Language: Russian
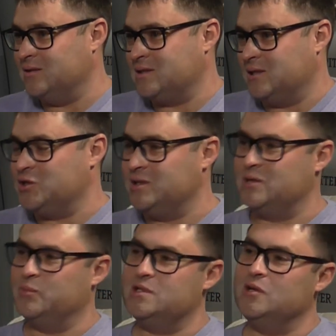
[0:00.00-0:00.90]
сложилась
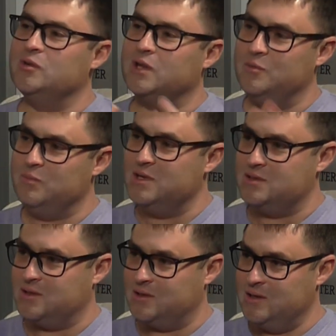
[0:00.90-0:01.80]
определенная
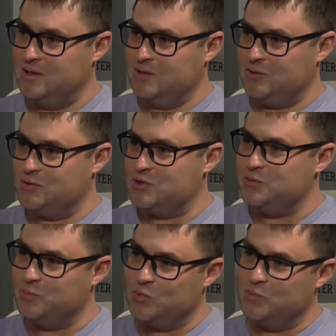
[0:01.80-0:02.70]
миссия, то
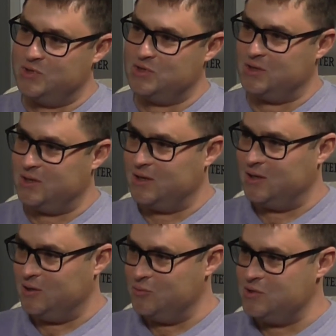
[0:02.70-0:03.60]
есть помощь
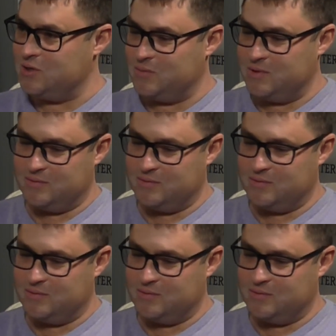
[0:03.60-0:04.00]
э, людям,